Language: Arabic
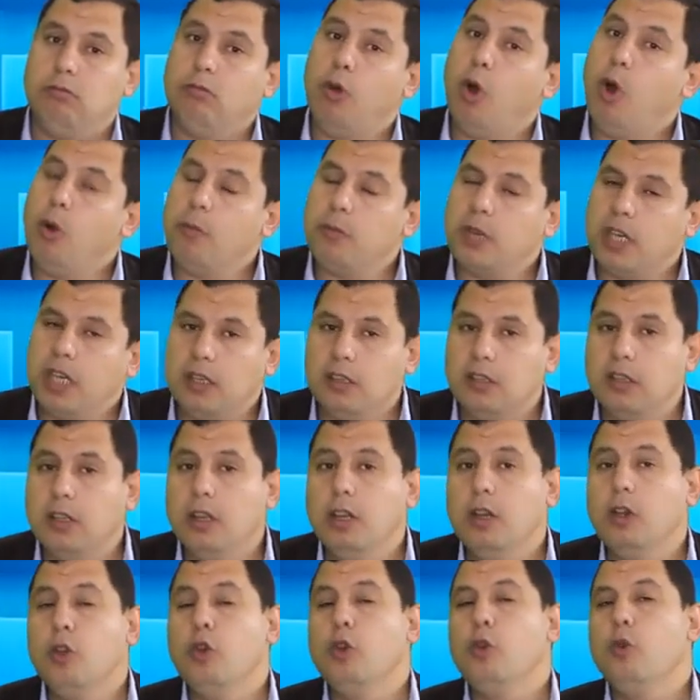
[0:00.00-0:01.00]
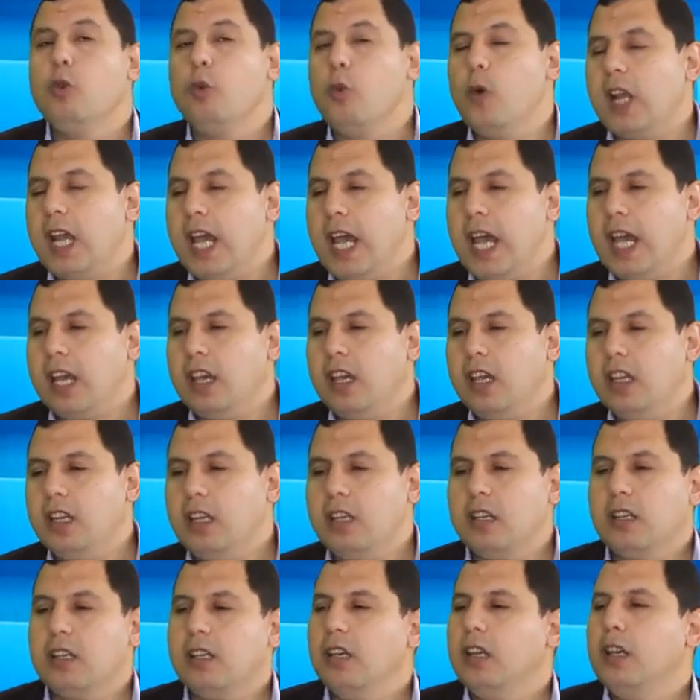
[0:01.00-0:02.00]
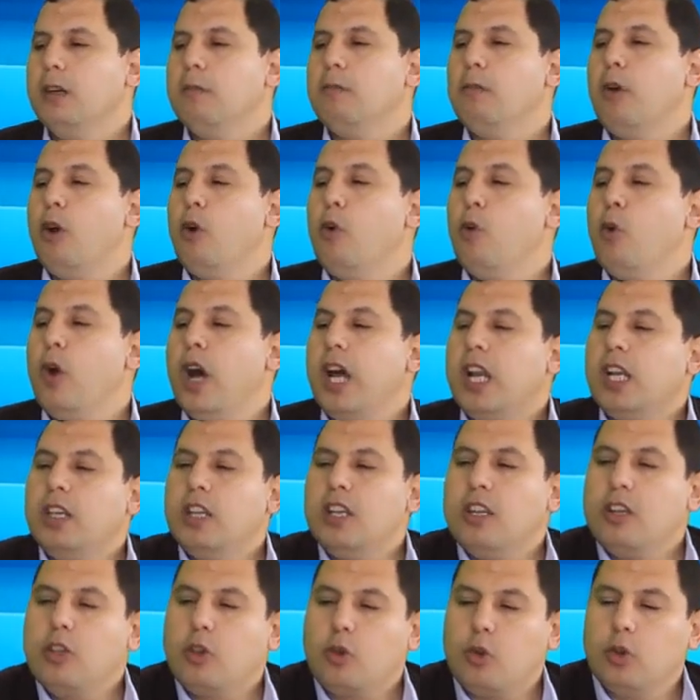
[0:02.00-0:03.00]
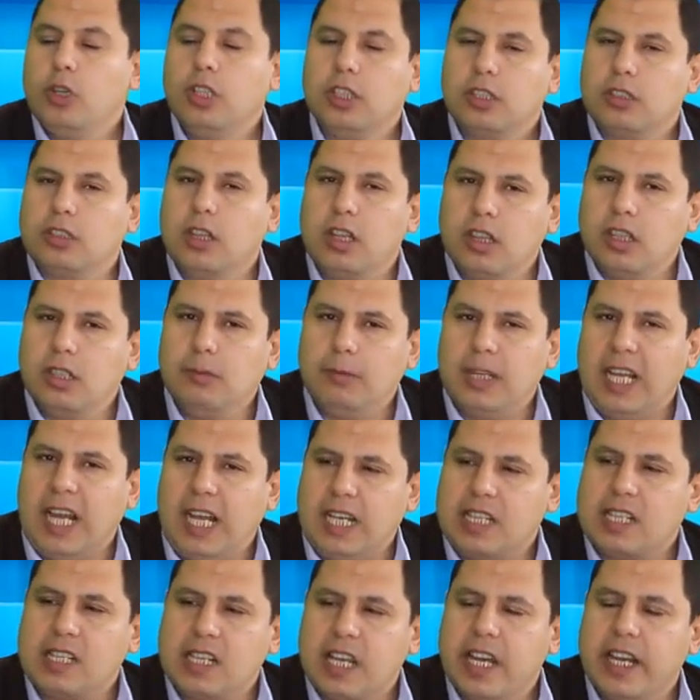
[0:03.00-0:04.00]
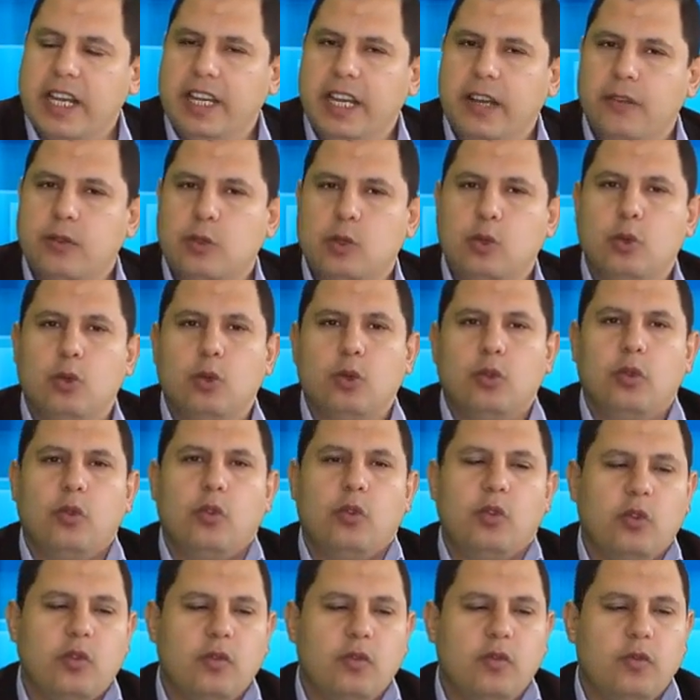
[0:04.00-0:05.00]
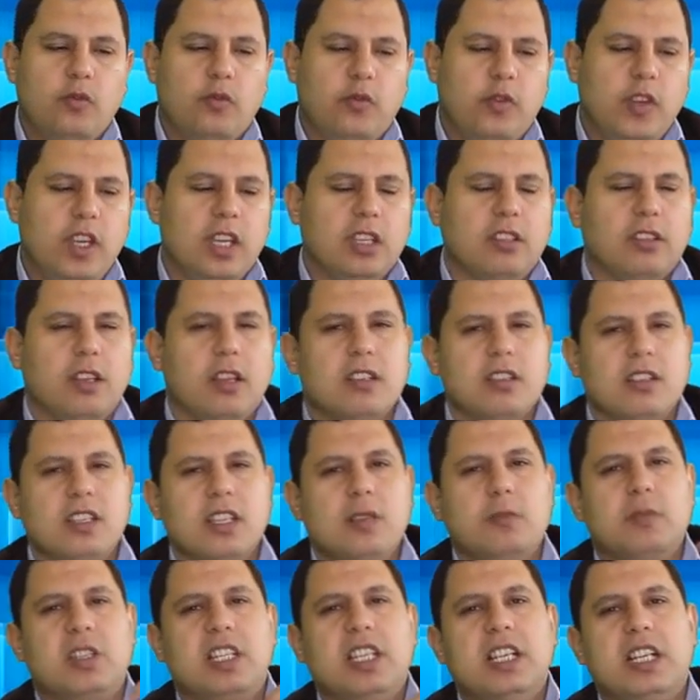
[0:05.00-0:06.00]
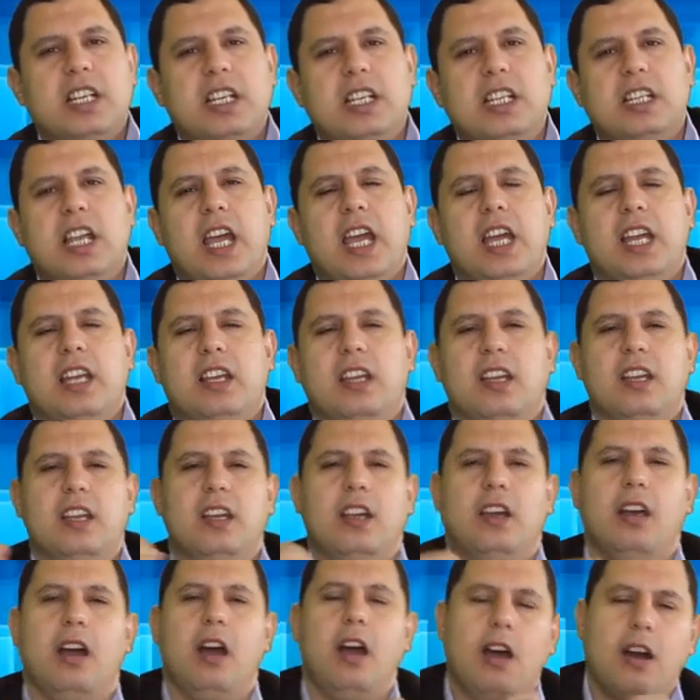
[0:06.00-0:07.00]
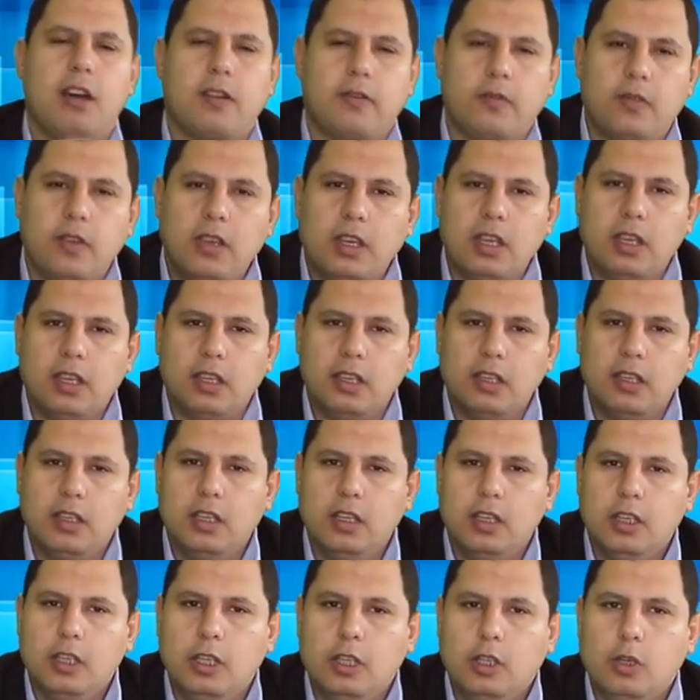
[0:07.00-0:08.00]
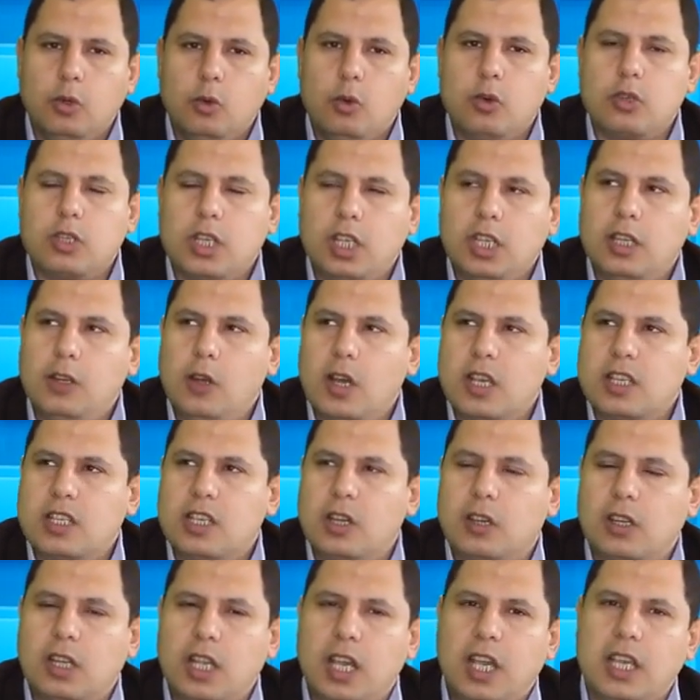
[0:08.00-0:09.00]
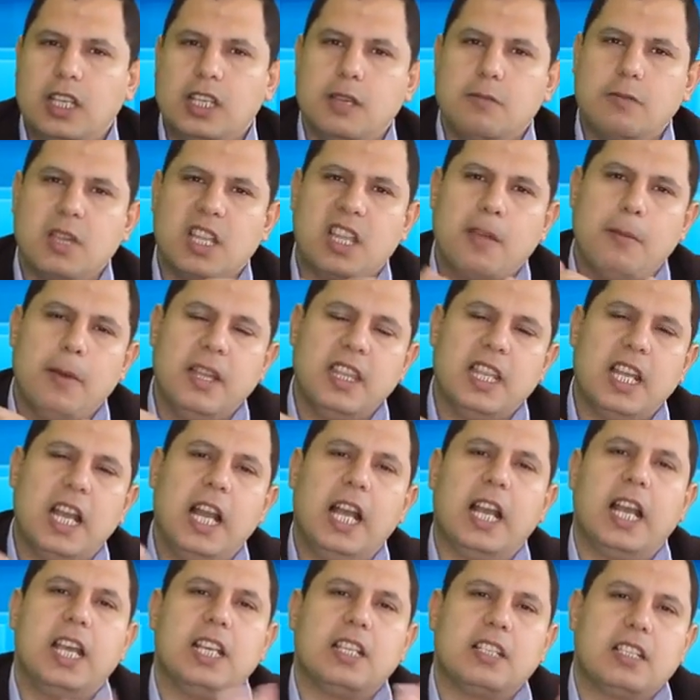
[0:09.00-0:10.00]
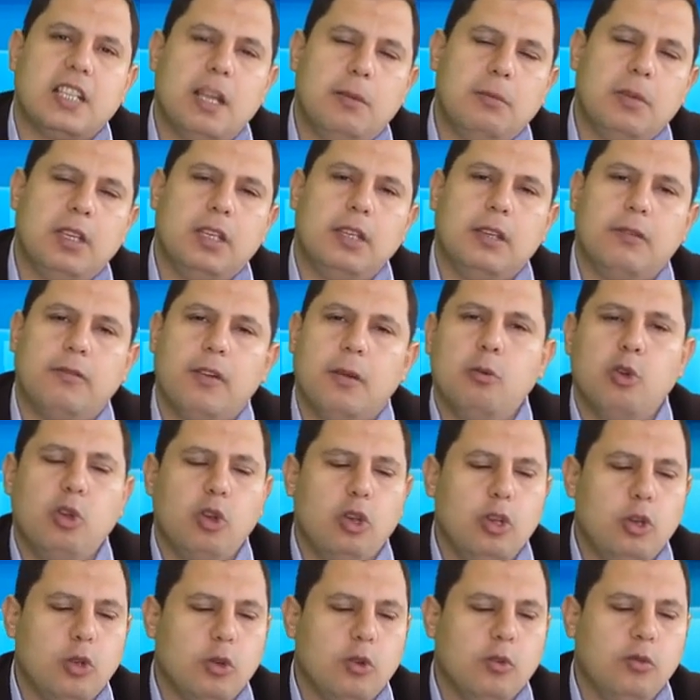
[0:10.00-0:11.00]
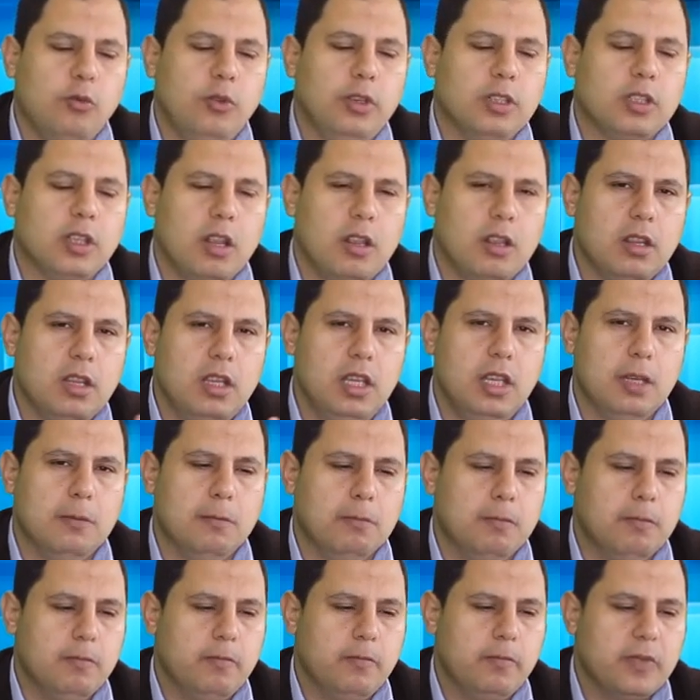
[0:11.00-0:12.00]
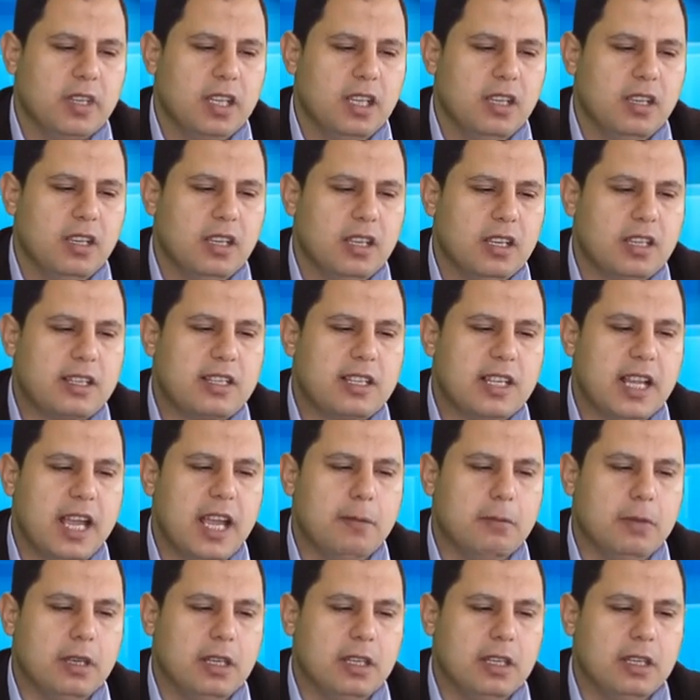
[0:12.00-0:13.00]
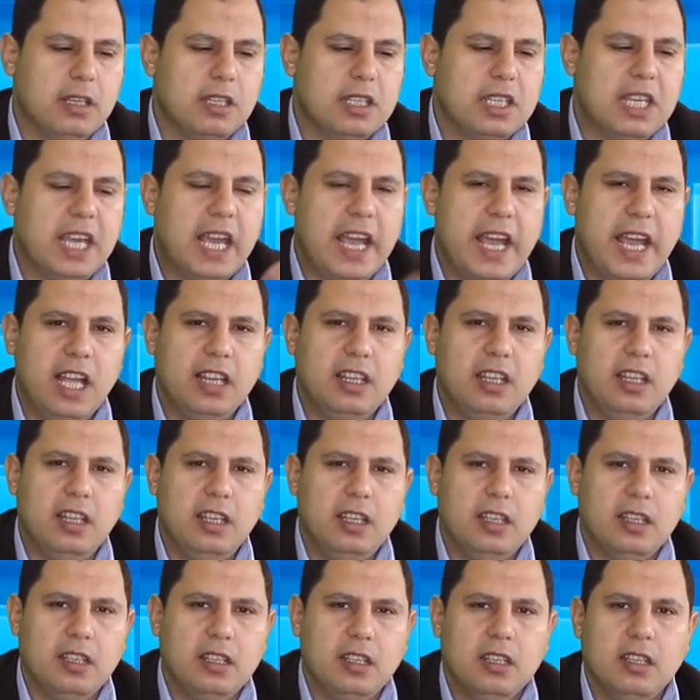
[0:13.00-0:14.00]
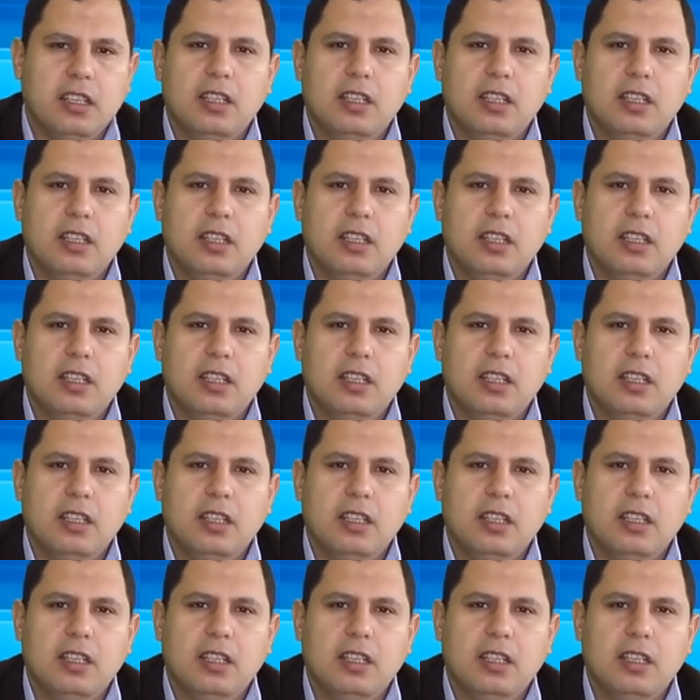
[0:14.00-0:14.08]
ممكن ولكن ما هو وارد ان يكون التنظيم العسكري نفسه فيه تنظيم سري آه، اخر فيه وخصوصا ان هو الثور ده هذا بيتبنى لهجه اسلاميه فممكن يكون في تنظيم اسلامي جهادي